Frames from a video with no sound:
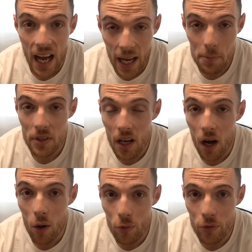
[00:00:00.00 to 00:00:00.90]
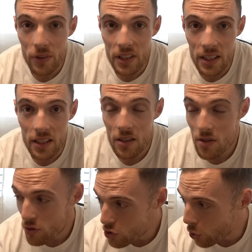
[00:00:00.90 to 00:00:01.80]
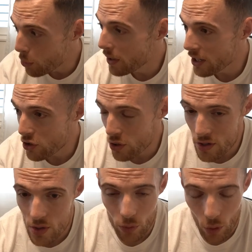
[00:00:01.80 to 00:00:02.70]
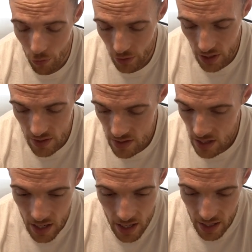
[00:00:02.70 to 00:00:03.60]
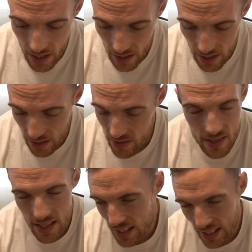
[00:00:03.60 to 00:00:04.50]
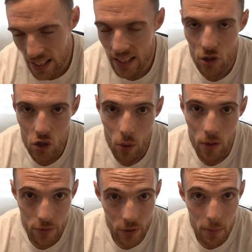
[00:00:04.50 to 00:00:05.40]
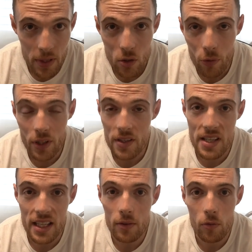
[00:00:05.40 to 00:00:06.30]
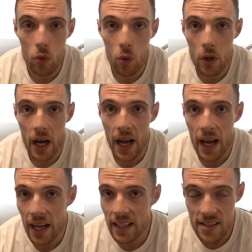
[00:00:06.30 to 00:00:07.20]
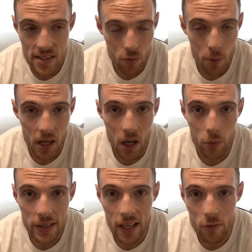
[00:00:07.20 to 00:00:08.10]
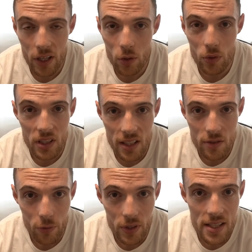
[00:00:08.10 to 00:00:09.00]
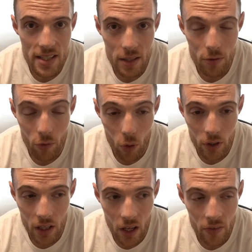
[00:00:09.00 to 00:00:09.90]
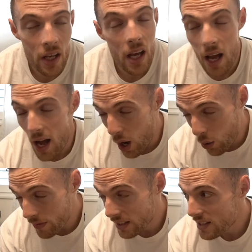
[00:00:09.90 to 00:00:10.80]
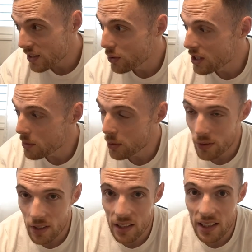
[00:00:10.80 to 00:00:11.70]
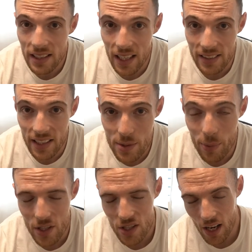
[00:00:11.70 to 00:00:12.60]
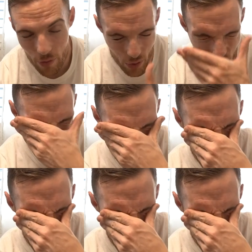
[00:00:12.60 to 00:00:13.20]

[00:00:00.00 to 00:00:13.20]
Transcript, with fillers: hyped auf die Show Pictures und hoffe, dass ja, es ist eher eine kleine Show, also von dem her ich hoffe, dass irgendwo ein Instagram-Account live geht und ich da so viel es geht verfolgen kann. Auch wenn das natürlich bedeutet, ja, dass mein Schlafrhythmus